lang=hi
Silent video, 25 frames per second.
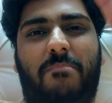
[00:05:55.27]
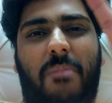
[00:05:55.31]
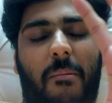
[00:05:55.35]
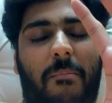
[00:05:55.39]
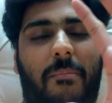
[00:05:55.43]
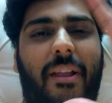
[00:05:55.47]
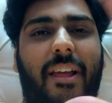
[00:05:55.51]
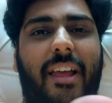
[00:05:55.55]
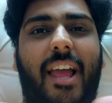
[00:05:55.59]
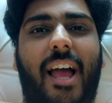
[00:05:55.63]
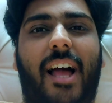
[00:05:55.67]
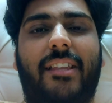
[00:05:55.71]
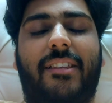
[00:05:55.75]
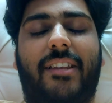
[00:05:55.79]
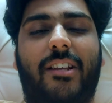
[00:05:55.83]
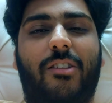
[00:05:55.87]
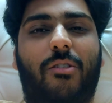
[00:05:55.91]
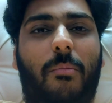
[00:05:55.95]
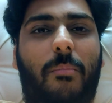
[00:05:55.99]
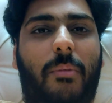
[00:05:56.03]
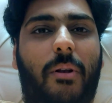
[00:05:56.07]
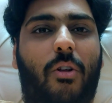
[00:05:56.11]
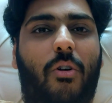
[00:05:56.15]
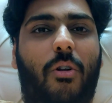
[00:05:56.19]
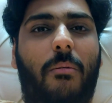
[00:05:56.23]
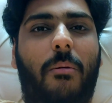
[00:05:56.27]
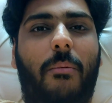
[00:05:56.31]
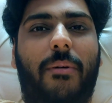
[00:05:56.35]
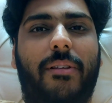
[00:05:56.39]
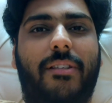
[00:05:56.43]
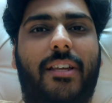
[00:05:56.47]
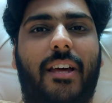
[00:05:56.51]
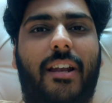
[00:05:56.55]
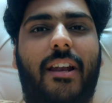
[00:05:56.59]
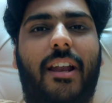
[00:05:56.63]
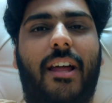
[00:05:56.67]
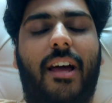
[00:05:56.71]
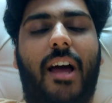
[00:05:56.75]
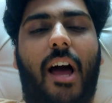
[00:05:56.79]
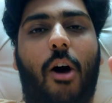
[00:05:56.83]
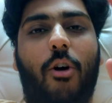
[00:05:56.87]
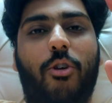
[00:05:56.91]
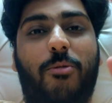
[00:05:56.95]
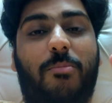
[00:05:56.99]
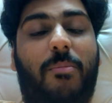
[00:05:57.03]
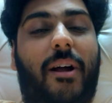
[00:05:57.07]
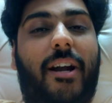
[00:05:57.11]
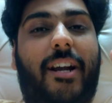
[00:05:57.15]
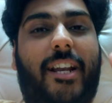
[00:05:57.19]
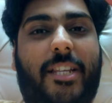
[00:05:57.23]
पब्लिक गैदरिंग तो बिल्कुल भी मत करना है
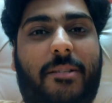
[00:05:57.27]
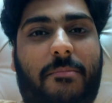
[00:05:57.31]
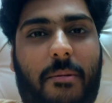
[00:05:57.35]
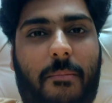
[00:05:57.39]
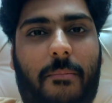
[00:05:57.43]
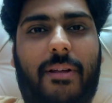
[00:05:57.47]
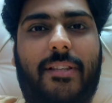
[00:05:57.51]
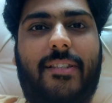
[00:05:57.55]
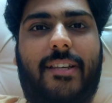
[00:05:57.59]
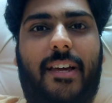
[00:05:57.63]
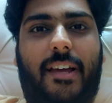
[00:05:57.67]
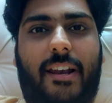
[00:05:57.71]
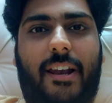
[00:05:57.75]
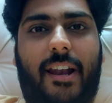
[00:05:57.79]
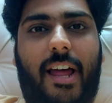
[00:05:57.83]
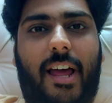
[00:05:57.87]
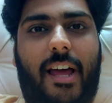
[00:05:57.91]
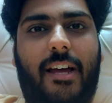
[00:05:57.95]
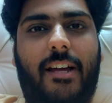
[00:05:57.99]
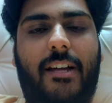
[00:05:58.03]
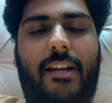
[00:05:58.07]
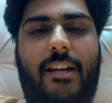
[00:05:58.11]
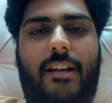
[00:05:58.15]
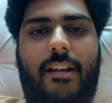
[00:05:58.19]
हाउस पार्टीज भी मत करना